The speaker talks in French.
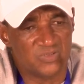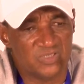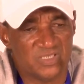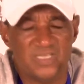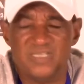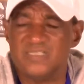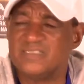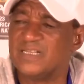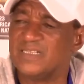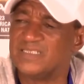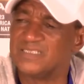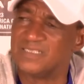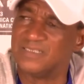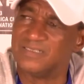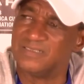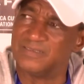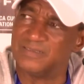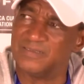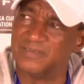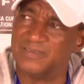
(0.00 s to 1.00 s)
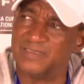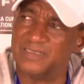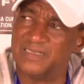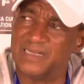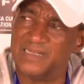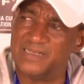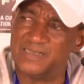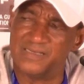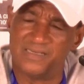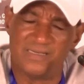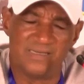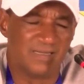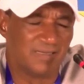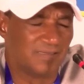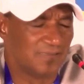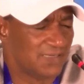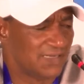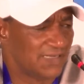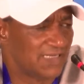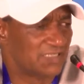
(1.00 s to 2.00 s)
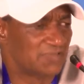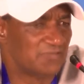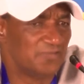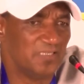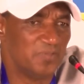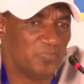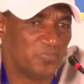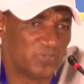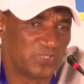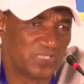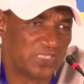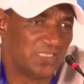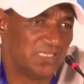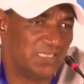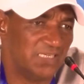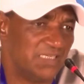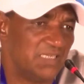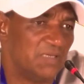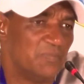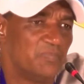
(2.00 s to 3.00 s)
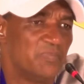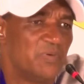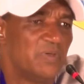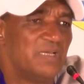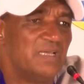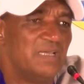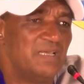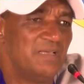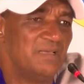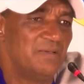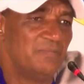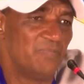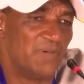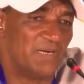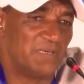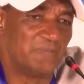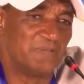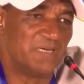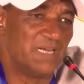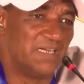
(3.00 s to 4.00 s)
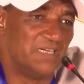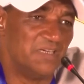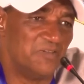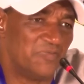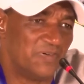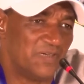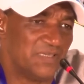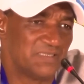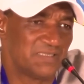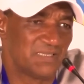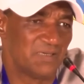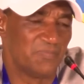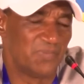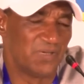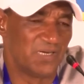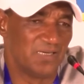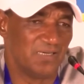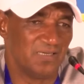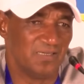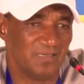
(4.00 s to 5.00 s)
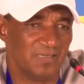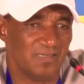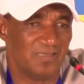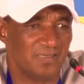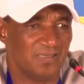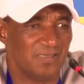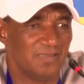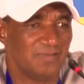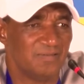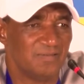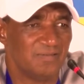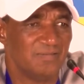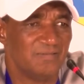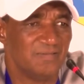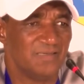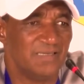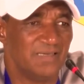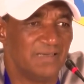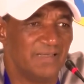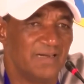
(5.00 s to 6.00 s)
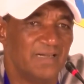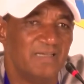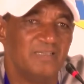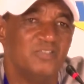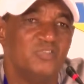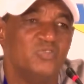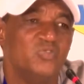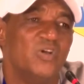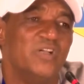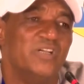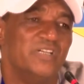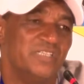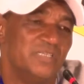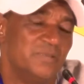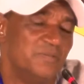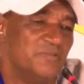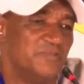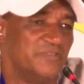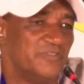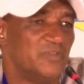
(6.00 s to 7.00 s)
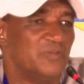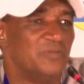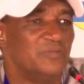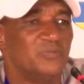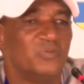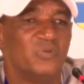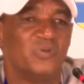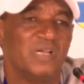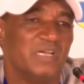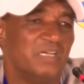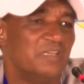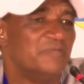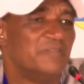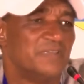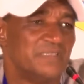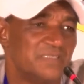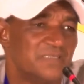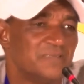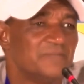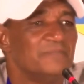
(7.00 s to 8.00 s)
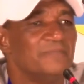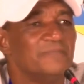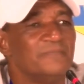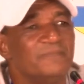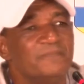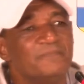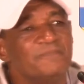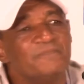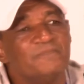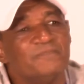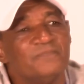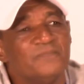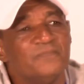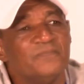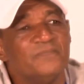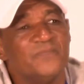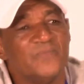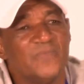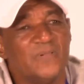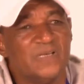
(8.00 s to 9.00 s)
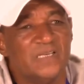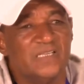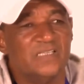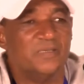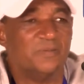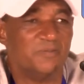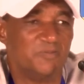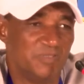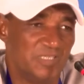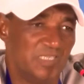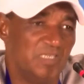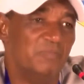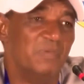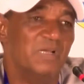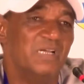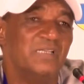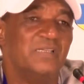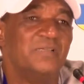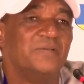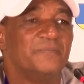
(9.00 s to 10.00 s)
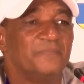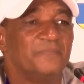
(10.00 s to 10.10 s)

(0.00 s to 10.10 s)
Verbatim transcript: J'ai dit ça, c'est les 90% de l'équipe. Par exemple, la défense, à part les, les grands, ils jouent en deuxième division. Toute la défense. Deuxième division du Mali.